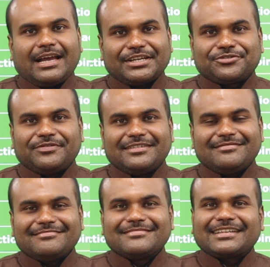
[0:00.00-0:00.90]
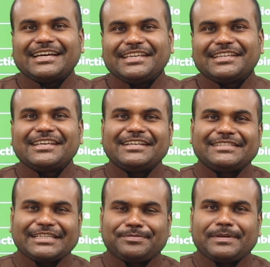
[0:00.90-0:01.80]
அஸ்வின் கரியர்
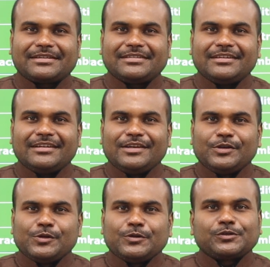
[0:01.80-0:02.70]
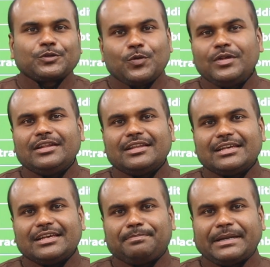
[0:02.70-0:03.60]
கேரன்ஸ் எக்ஸ்பர்ட் ஸ்கூல்
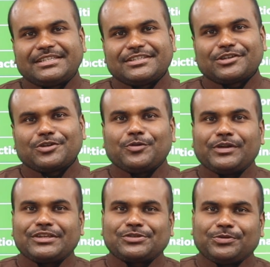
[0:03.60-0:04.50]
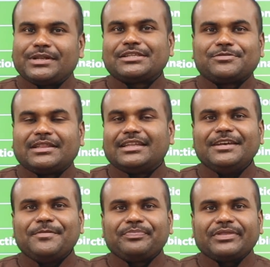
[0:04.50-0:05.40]
படிச்சுட்டு இருக்கக்கூடிய ஸ்டூடெண்ட்ஸ் வந்து
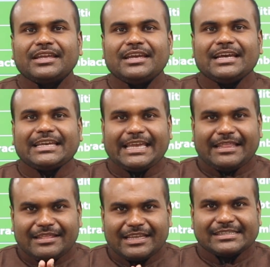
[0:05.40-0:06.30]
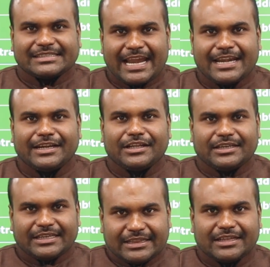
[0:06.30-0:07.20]
எந்த ஸ்டாண்டர்டை
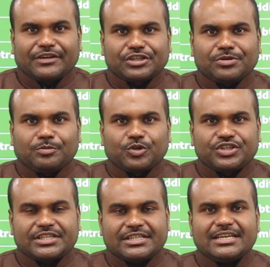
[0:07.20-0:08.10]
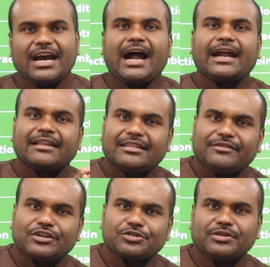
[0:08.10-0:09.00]
இந்த வருஷம் முடிச்சுட்டு அடுத்த
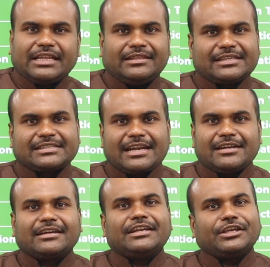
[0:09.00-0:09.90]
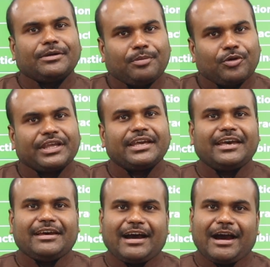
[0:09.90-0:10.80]
வருஷம் எந்த ஸ்டாண்டர்டுக்கு நீங்கள் போகிறீங்க
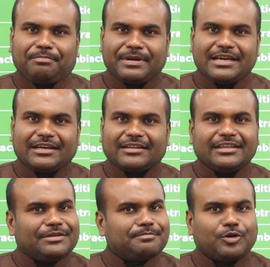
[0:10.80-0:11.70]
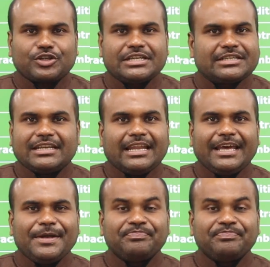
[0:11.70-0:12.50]
அப்படிங்கிறது இம்பார்ட்டண்ட் இல்லை